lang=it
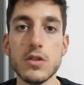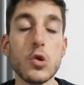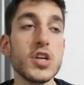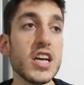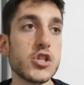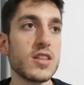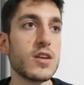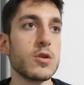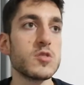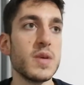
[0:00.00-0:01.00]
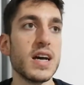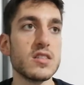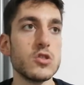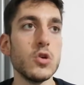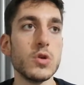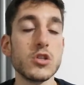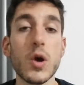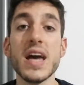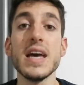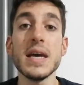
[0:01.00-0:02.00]
Non riesce a dare una spiegazione,
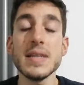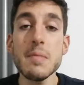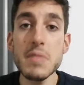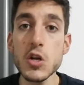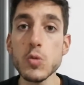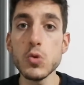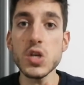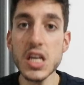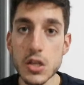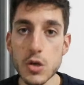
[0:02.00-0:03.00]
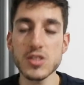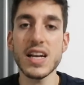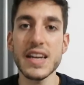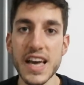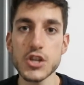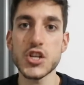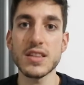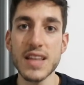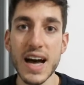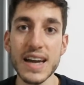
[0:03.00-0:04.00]
cioè nemmeno Murigno se la riesce a
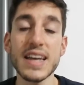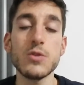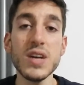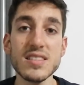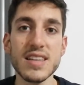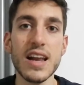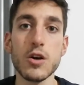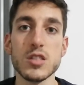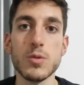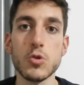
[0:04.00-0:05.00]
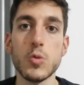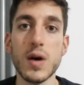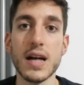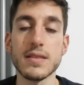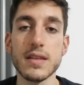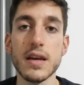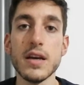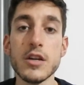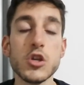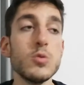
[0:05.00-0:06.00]
dare e questa è la cosa
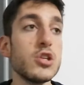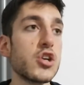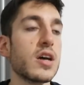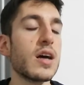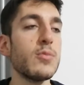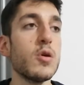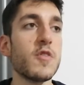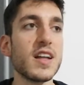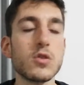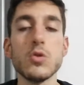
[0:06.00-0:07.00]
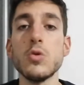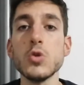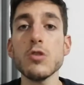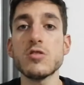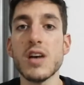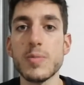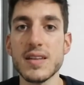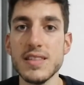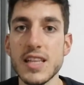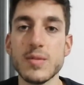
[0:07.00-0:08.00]
preoccupante. Cioè lui dice abbiamo fatto un'ottima partita